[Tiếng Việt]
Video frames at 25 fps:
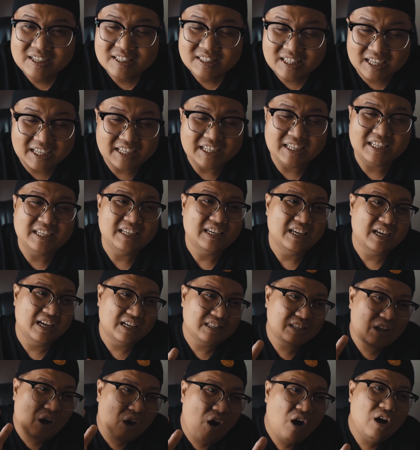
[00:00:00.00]
Thì
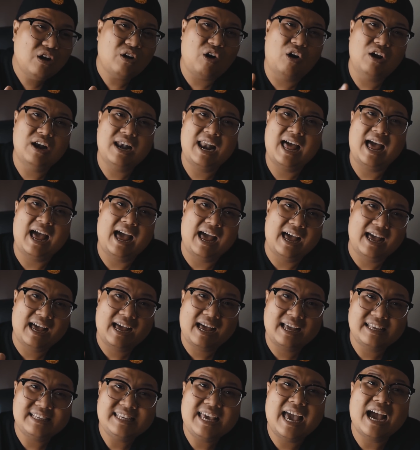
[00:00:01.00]
đó gọi là
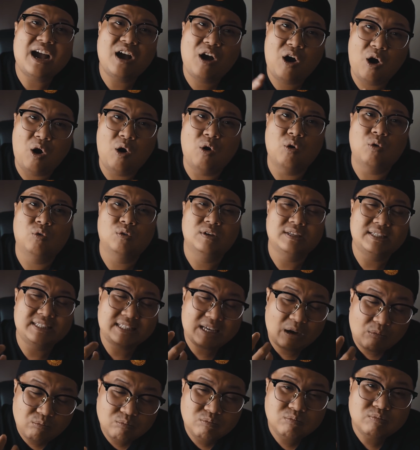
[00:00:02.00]
giang hồ
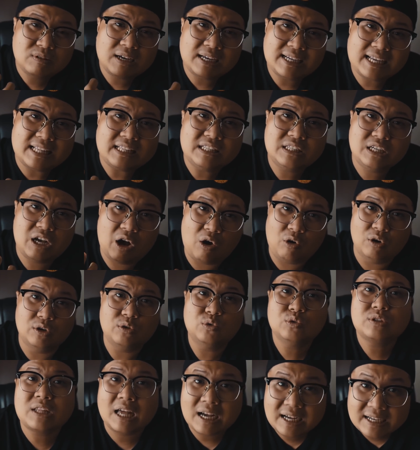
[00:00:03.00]
trong cái cách gọi
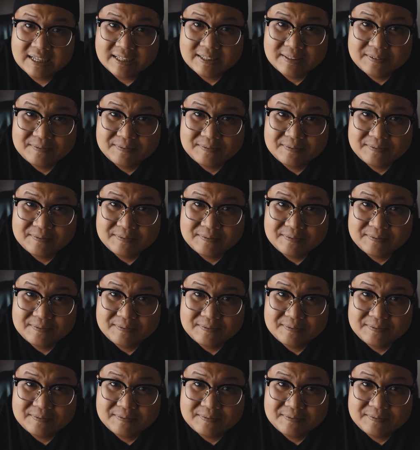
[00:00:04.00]
của Tân.